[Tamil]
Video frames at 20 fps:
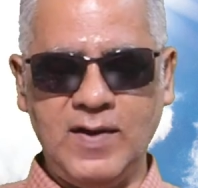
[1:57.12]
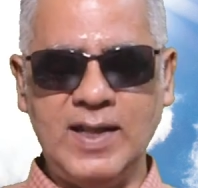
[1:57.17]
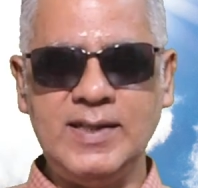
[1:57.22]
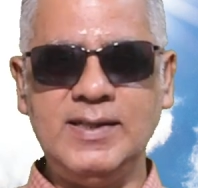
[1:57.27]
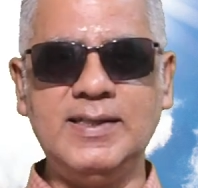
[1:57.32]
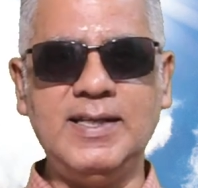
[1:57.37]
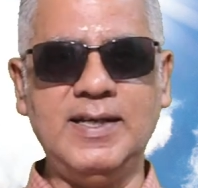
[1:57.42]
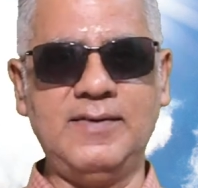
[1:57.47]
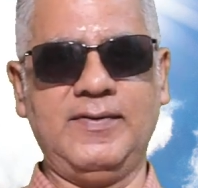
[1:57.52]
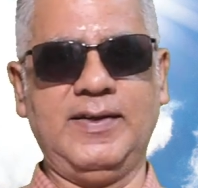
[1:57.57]

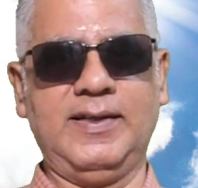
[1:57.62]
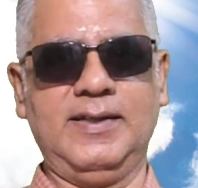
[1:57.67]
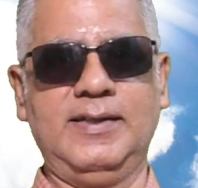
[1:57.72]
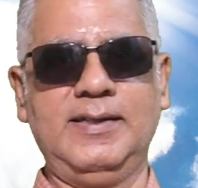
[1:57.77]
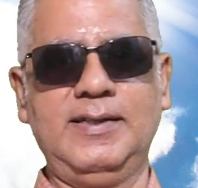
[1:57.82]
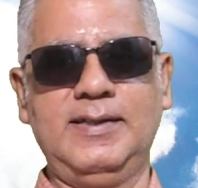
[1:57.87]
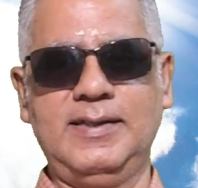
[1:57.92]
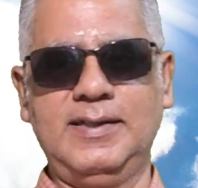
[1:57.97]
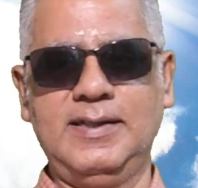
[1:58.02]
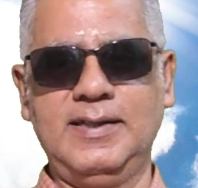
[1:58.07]
வந்தவன்
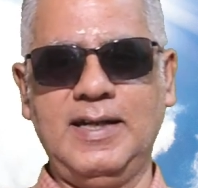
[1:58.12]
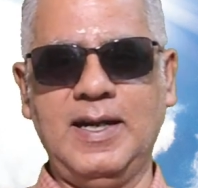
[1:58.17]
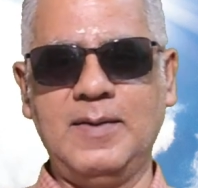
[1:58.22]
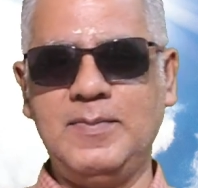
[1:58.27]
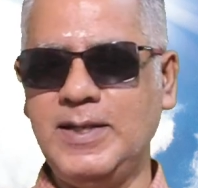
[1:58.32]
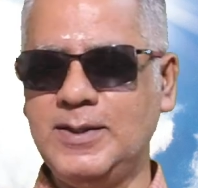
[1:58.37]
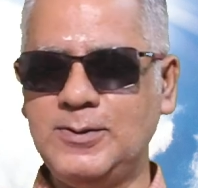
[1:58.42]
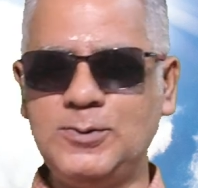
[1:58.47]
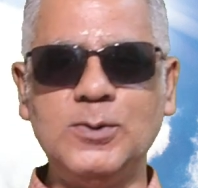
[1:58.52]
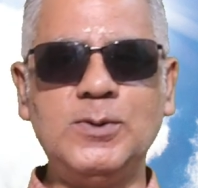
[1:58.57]

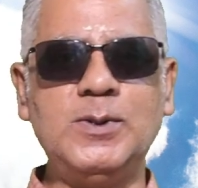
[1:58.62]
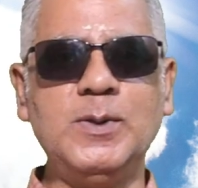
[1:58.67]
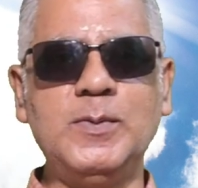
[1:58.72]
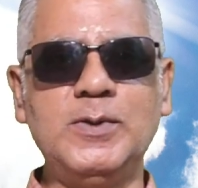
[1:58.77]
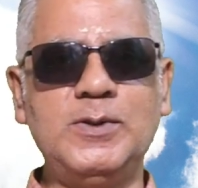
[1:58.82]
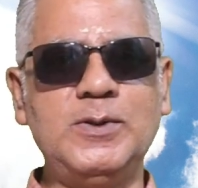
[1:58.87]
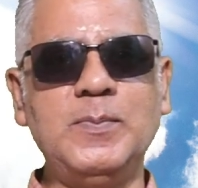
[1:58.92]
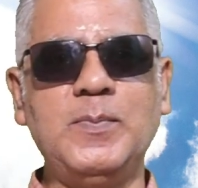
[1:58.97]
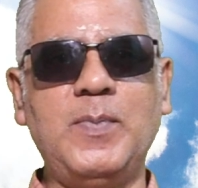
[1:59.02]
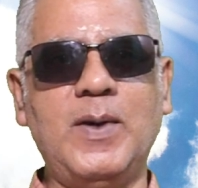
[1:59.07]
அப்படியே சுத்து
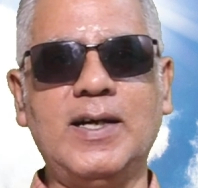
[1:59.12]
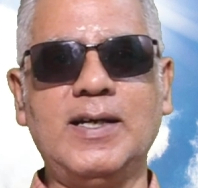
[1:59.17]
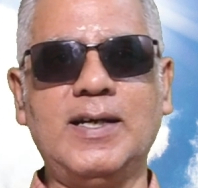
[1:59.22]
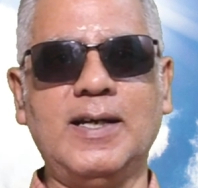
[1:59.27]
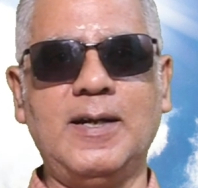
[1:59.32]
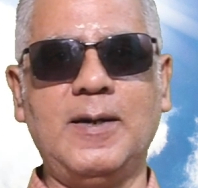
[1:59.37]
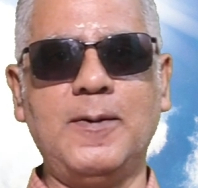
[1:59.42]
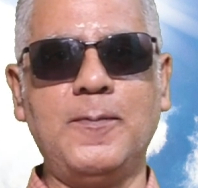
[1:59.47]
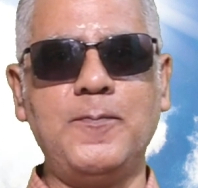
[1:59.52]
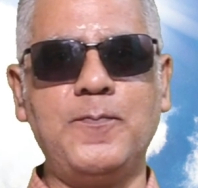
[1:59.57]
முத்தும்
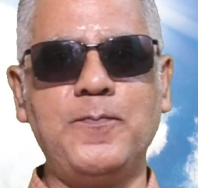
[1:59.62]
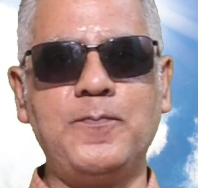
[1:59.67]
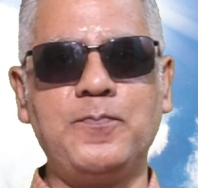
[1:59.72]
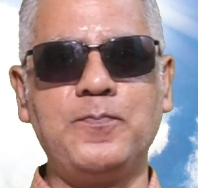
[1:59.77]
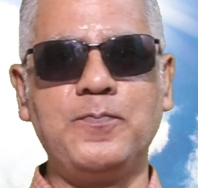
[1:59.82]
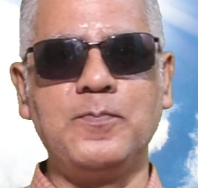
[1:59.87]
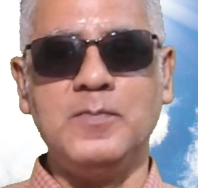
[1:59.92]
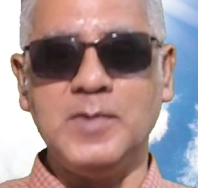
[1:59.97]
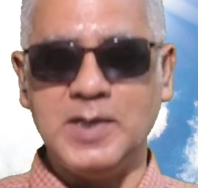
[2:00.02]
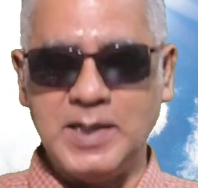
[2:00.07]
பார்க்கறான்
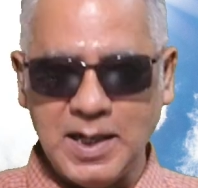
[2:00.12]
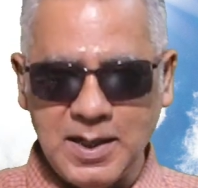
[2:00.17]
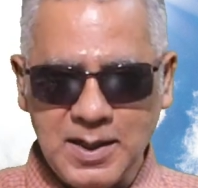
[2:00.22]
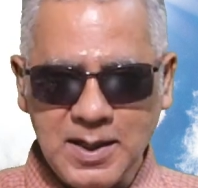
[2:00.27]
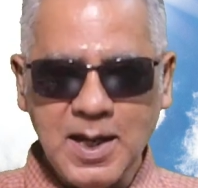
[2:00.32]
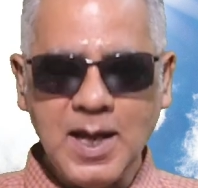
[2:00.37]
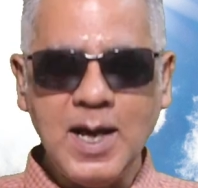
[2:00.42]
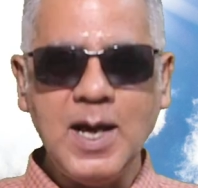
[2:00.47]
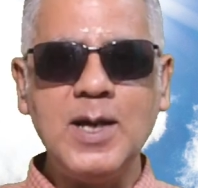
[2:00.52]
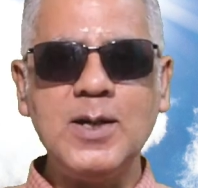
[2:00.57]

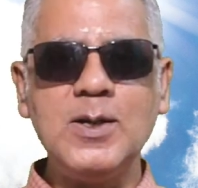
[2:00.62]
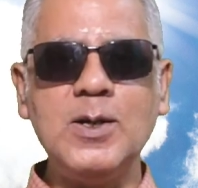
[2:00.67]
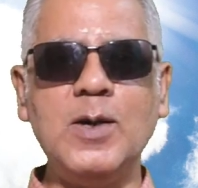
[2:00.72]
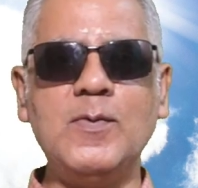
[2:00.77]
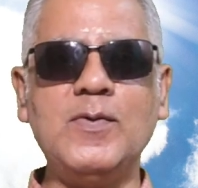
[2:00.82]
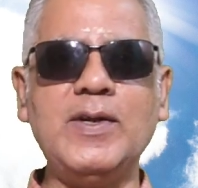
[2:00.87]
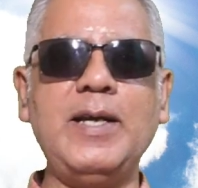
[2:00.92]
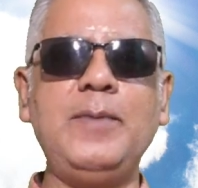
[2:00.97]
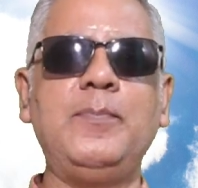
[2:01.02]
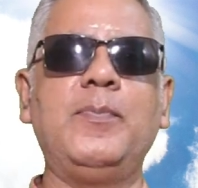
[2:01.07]
எல்லாரும்
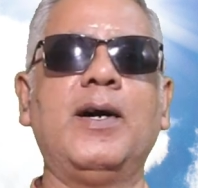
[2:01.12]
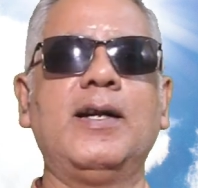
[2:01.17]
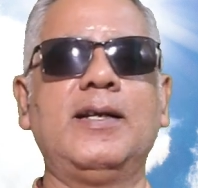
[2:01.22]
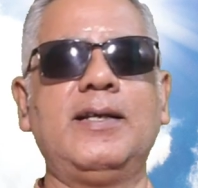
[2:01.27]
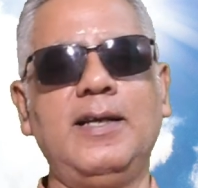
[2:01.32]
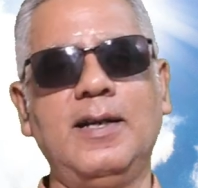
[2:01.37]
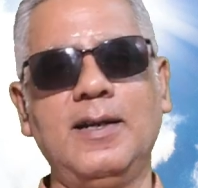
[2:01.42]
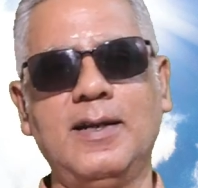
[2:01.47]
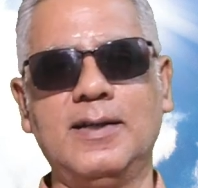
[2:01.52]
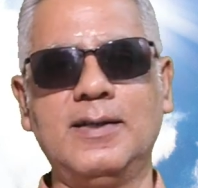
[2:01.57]
அவனை
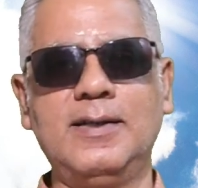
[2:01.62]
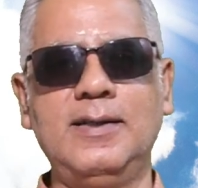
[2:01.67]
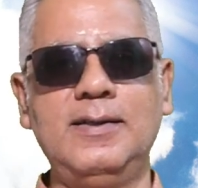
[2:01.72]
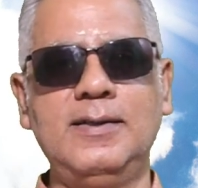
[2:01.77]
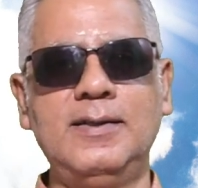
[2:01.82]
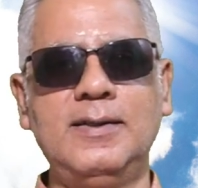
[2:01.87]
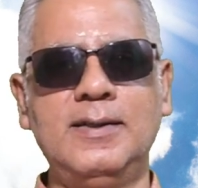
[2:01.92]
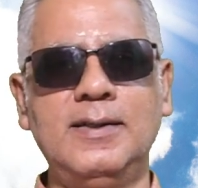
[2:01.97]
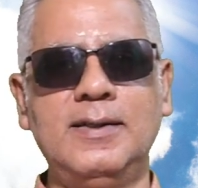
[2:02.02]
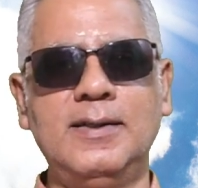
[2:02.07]
பார்க்கிறார்கள்
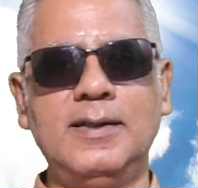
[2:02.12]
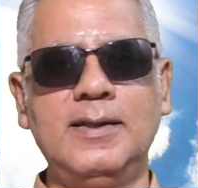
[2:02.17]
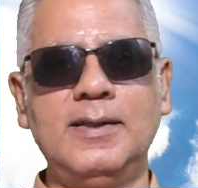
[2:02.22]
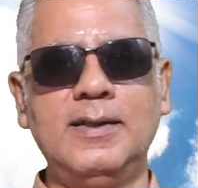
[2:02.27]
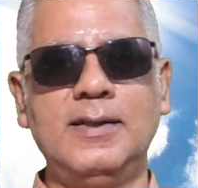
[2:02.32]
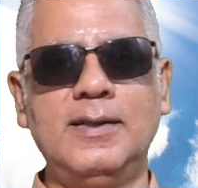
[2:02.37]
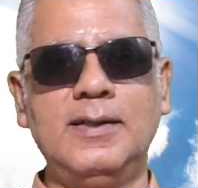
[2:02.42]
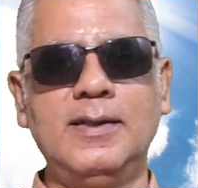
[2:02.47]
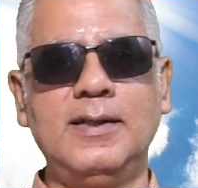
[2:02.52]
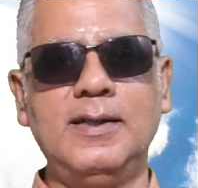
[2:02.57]

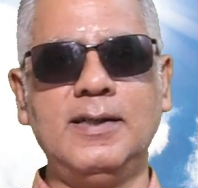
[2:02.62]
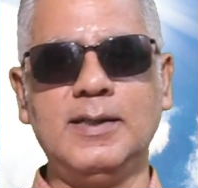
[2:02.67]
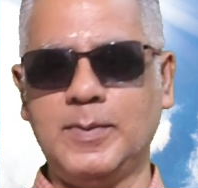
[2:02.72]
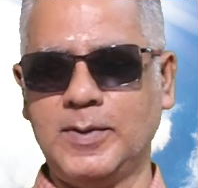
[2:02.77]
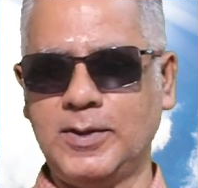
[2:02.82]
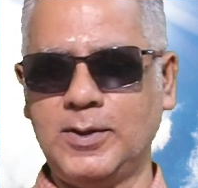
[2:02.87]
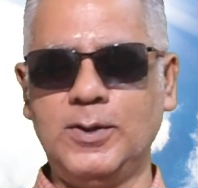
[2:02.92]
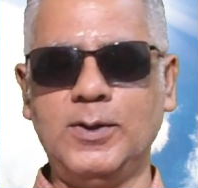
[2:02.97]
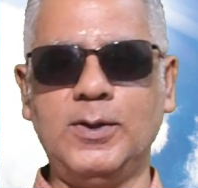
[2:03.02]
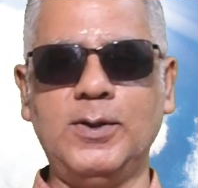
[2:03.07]
இந்த
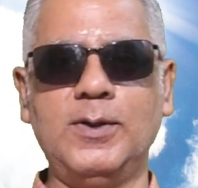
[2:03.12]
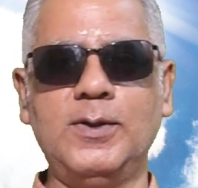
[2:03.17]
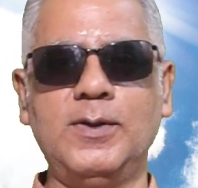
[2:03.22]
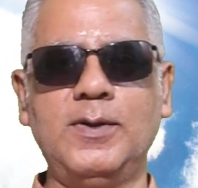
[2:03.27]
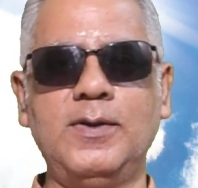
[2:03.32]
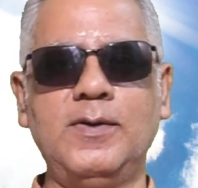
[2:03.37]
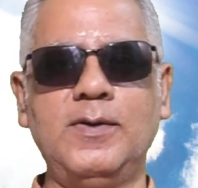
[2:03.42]
பக்கம்